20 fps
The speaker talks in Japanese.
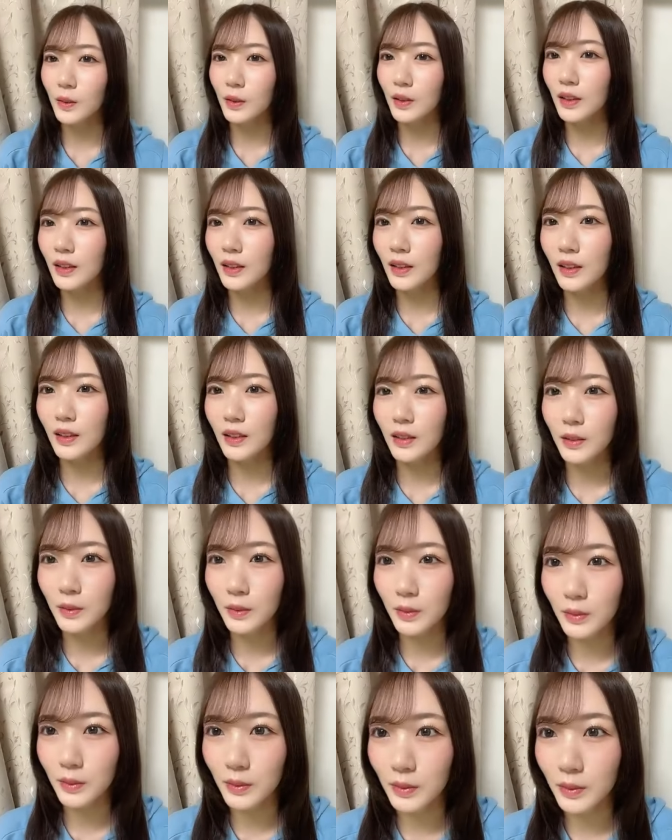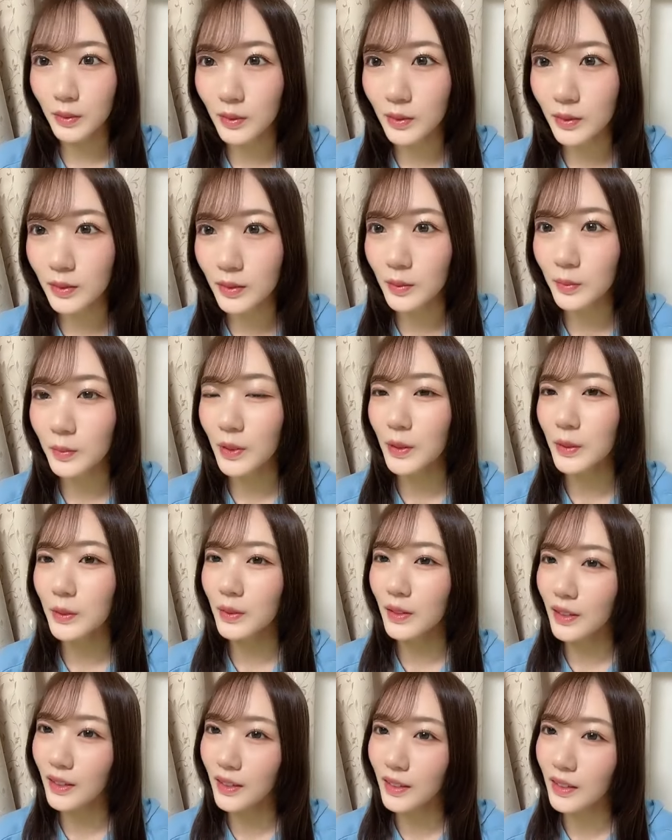ごきげんようこんばん
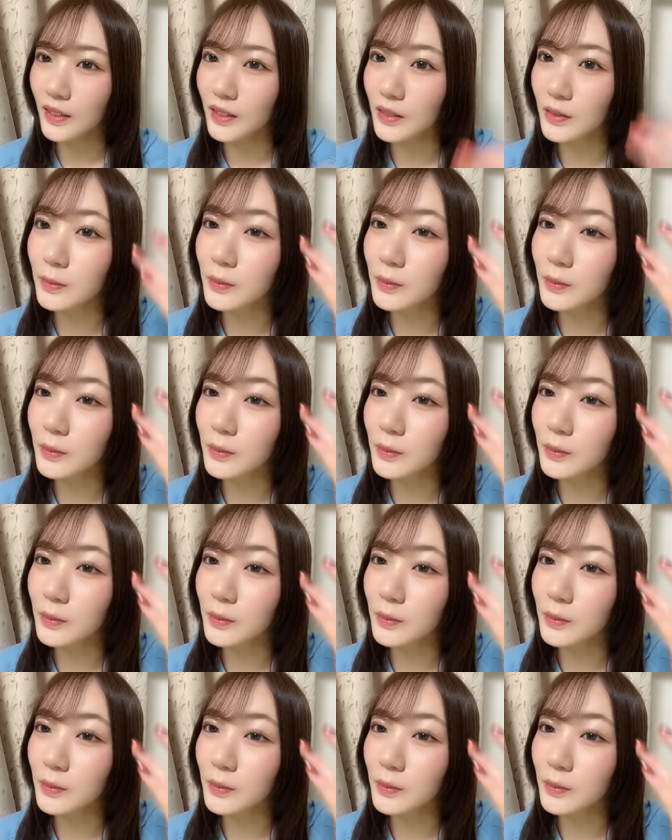は